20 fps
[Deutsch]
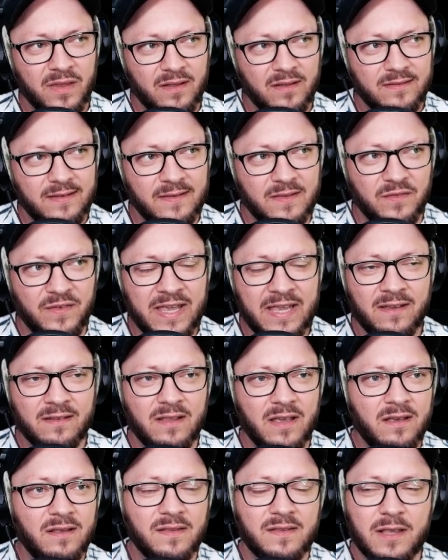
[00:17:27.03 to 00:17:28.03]
Deswegen,
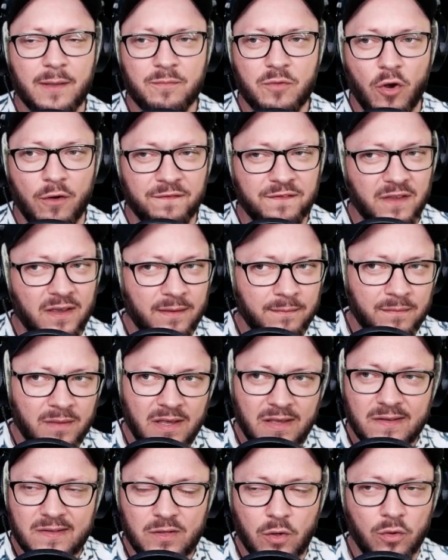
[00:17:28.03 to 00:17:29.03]
ne, es gibt oft ähm,
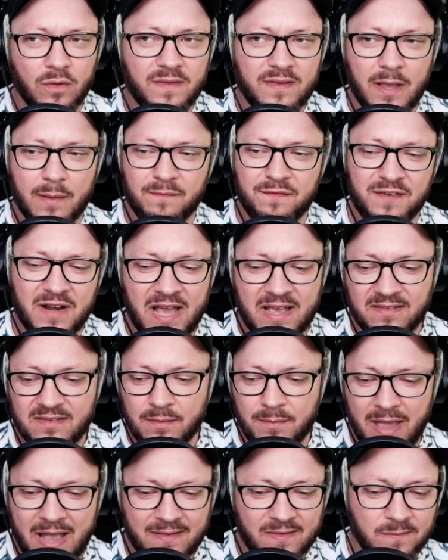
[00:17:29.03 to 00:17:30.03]
Songs, die haben vielleicht
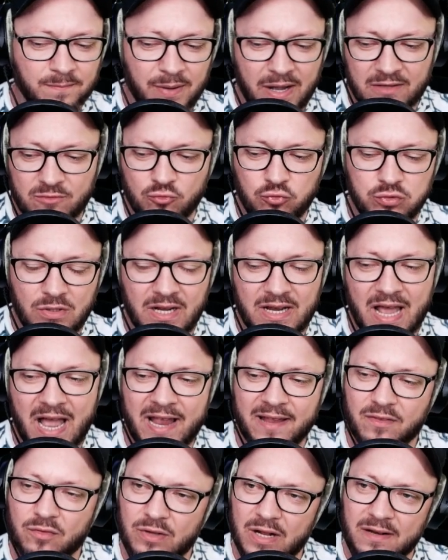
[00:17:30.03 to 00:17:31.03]
im ersten Part coole
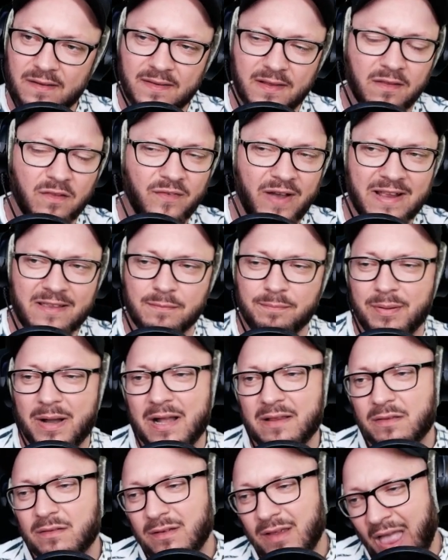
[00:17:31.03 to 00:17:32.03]
Lines und dann ist der zweite
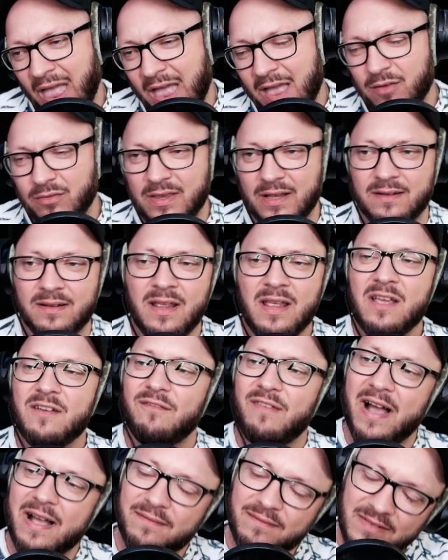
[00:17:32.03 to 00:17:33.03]
Part so, äh, und dann,
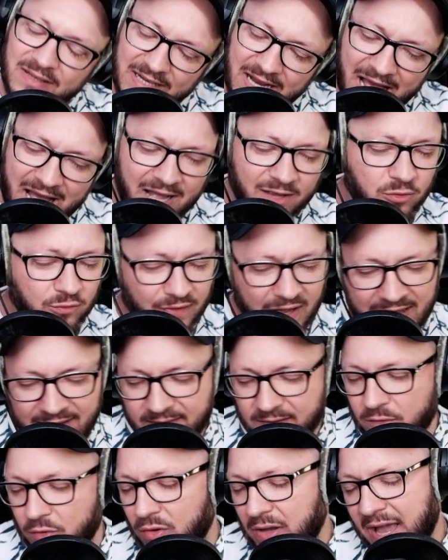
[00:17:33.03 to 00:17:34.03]
war, klar, du
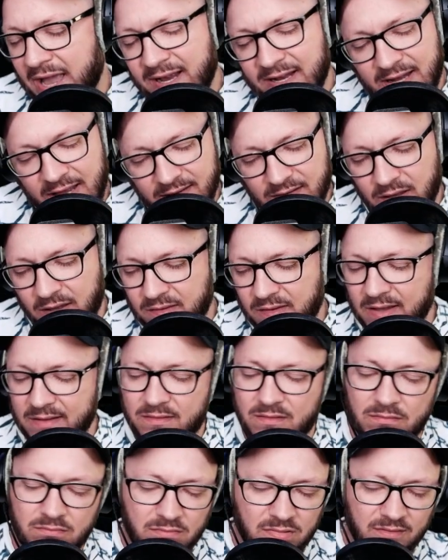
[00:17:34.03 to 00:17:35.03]
weißt noch, ey, der, der,
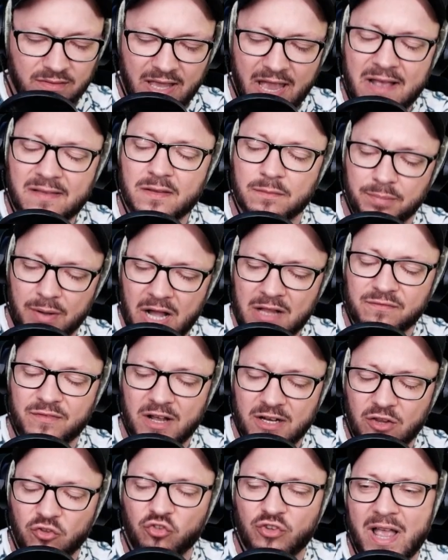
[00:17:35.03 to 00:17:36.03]
der erste Part war
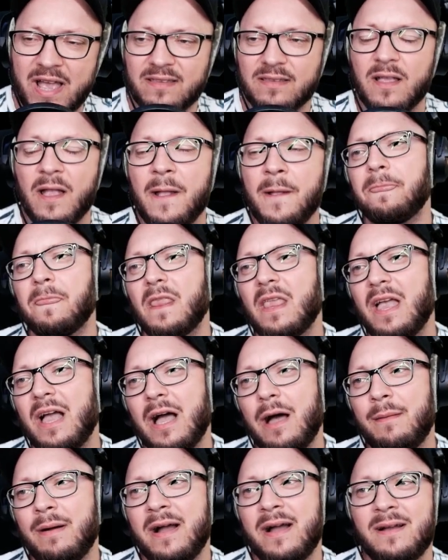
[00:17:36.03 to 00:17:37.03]
nicht schlecht,
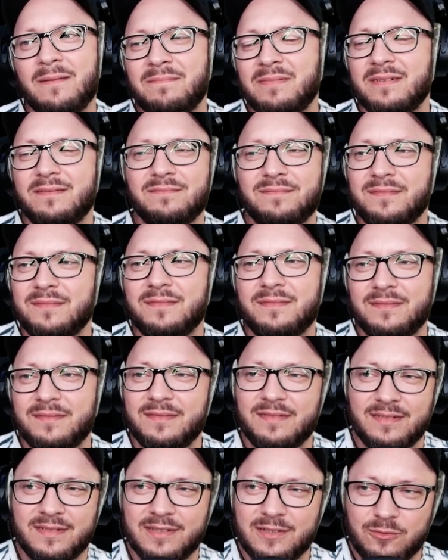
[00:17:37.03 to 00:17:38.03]
aber
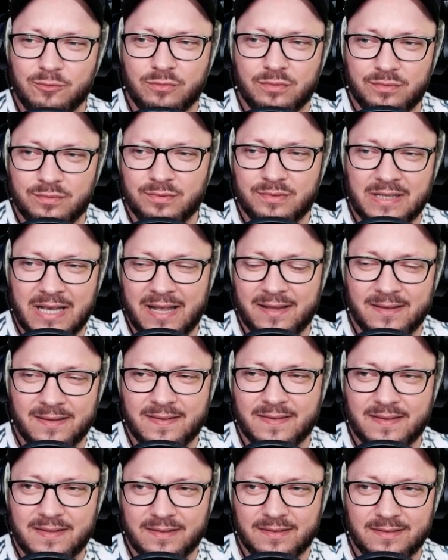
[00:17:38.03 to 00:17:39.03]
du
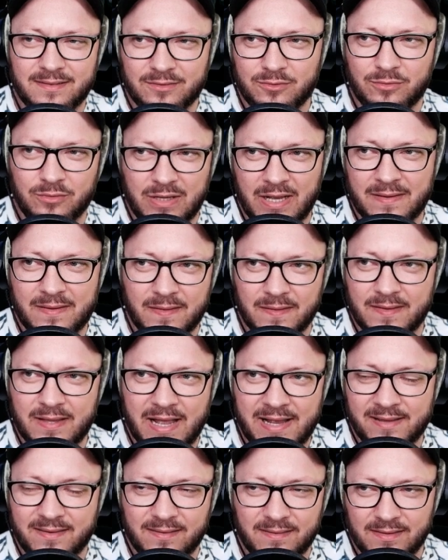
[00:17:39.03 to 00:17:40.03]
kannst, du kannst es
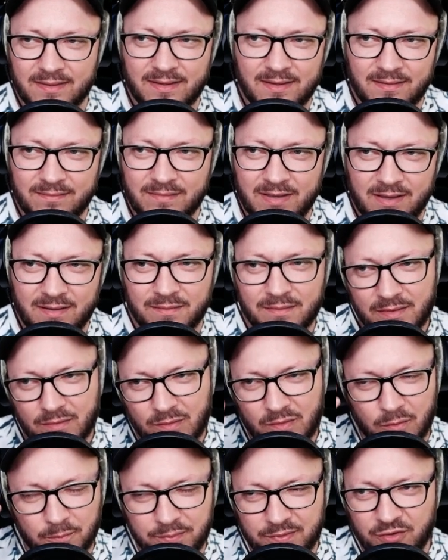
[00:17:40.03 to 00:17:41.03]
halt, ne, ne so,
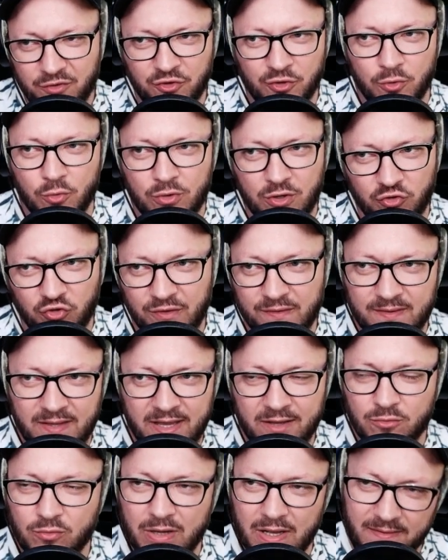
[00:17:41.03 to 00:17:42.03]
so ein psychologisches
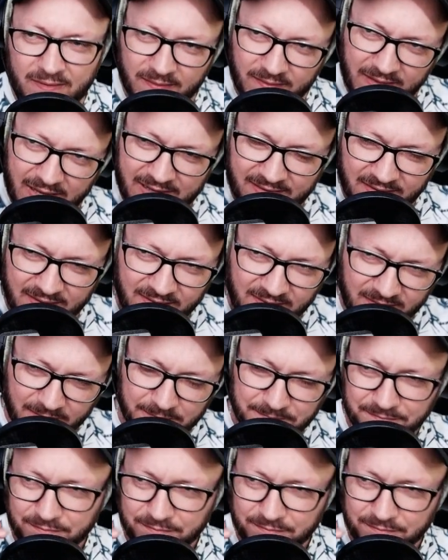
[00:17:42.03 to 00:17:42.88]
Ding, du kannst es halt nicht